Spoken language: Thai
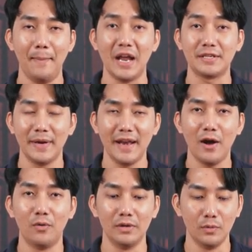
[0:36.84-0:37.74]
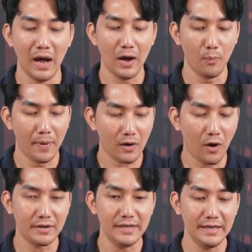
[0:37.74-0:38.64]
แพชแพ p a n e หรือว่าอุปก
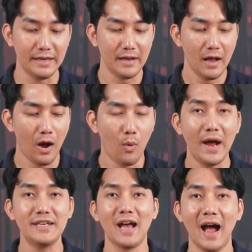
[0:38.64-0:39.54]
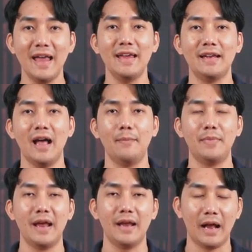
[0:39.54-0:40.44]
รณ์ที่เอาไว้ใช้นะครับ
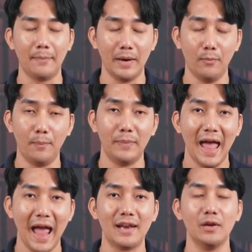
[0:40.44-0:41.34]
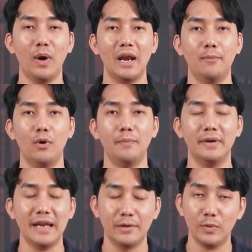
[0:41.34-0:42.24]
ในกับระบบแลนหรือว่าระบบ
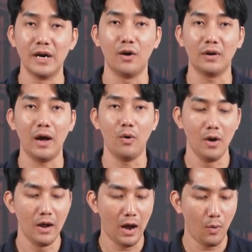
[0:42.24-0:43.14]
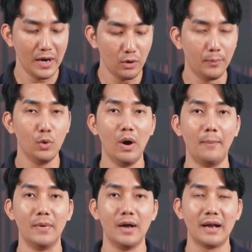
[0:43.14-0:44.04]
เน็ตเวิร์กของเราเอาไว้รวบรว
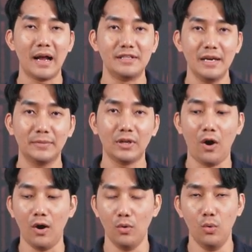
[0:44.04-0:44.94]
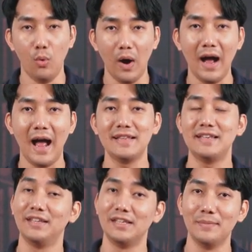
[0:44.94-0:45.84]
ม การเชื่อมต่อหัว
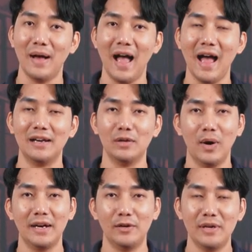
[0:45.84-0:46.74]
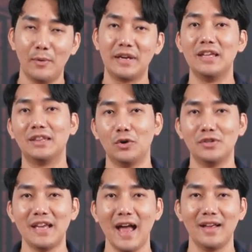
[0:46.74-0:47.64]
RJ45 หรือว่าที่เราเรียกว่า
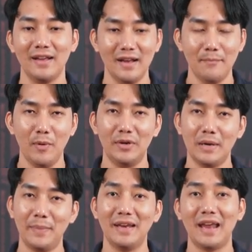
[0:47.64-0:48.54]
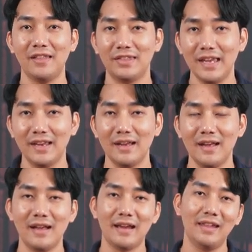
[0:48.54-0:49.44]
Keystone Jack ไม่ว่าจะเป็นส a ิก
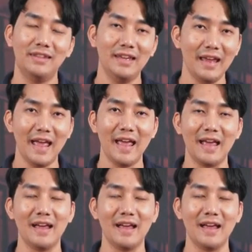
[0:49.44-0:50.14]
c a s i c A